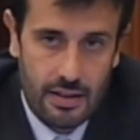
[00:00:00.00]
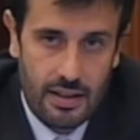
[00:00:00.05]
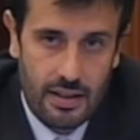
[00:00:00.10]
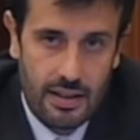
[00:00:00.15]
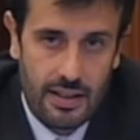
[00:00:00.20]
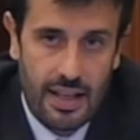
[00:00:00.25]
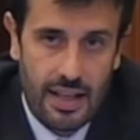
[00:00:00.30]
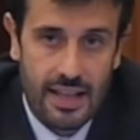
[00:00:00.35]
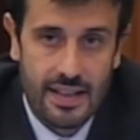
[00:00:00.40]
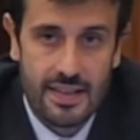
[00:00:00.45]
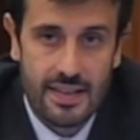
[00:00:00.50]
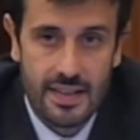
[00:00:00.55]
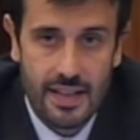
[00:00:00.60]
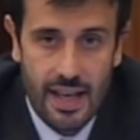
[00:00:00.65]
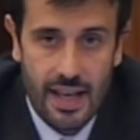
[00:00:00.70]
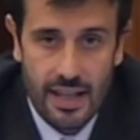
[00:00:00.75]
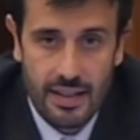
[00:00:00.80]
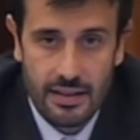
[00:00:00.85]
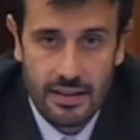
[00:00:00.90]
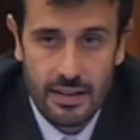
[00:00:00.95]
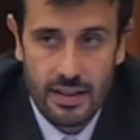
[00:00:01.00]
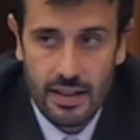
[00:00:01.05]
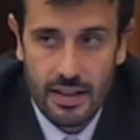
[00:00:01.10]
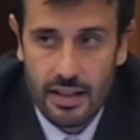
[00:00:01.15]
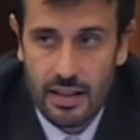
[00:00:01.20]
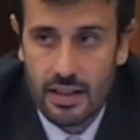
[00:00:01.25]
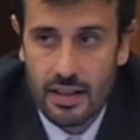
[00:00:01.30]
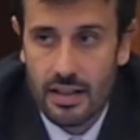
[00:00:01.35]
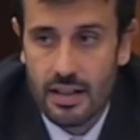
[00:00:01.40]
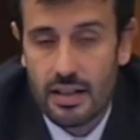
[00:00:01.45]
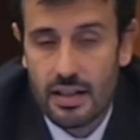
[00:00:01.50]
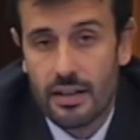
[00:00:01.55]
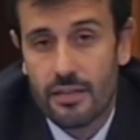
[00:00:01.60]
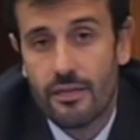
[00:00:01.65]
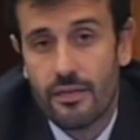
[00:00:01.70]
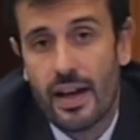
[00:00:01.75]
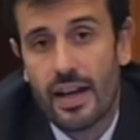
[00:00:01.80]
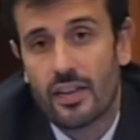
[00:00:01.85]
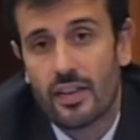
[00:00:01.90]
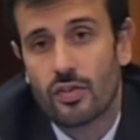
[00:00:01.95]
le aziende
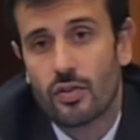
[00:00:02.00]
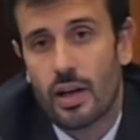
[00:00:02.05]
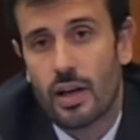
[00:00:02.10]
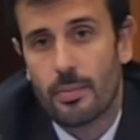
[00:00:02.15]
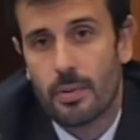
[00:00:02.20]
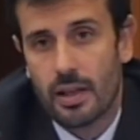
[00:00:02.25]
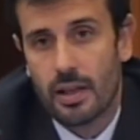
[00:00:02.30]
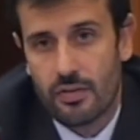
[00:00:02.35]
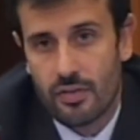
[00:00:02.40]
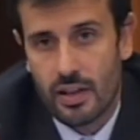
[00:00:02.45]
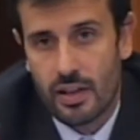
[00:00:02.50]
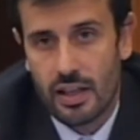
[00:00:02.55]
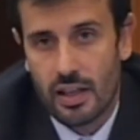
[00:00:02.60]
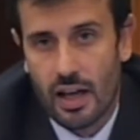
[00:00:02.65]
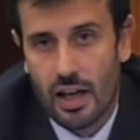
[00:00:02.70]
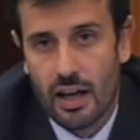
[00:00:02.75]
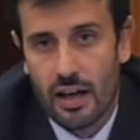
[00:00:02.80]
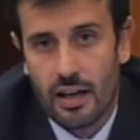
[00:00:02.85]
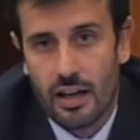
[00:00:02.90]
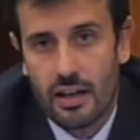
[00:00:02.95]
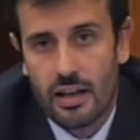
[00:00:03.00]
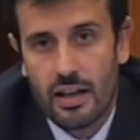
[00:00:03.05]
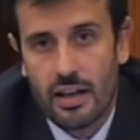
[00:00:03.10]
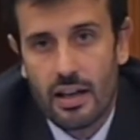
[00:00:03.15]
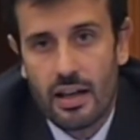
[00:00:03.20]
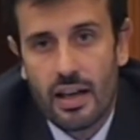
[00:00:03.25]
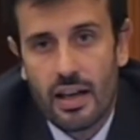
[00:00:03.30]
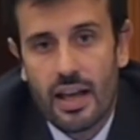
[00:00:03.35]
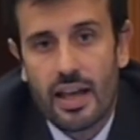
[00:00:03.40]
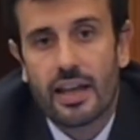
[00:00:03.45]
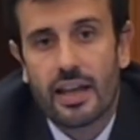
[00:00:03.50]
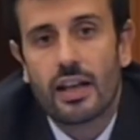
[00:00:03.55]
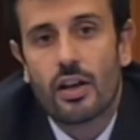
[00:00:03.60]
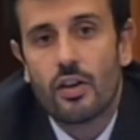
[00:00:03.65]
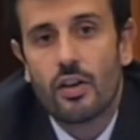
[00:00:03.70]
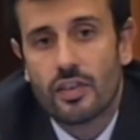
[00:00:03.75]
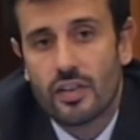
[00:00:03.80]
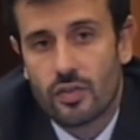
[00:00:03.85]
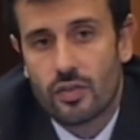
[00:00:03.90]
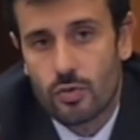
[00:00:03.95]
verso la periferia. E che
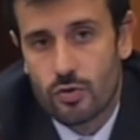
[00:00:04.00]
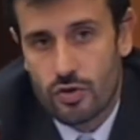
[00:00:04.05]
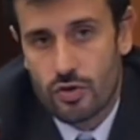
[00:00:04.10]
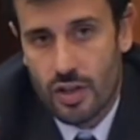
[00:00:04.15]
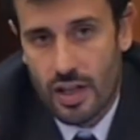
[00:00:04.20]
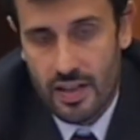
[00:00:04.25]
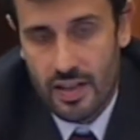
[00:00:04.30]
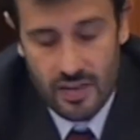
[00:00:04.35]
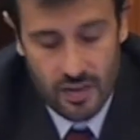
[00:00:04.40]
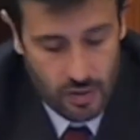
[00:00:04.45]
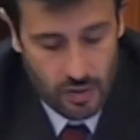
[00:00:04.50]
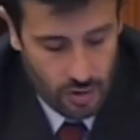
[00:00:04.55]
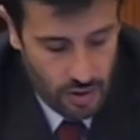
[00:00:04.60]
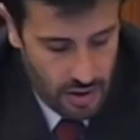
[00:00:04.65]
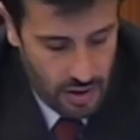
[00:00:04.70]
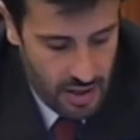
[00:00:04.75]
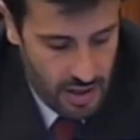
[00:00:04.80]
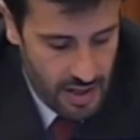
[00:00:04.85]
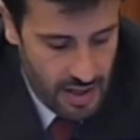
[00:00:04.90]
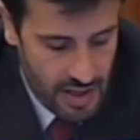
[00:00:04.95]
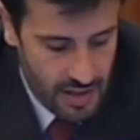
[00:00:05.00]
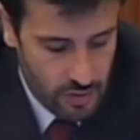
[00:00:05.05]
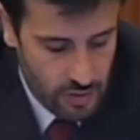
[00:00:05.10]
cosa è successo? È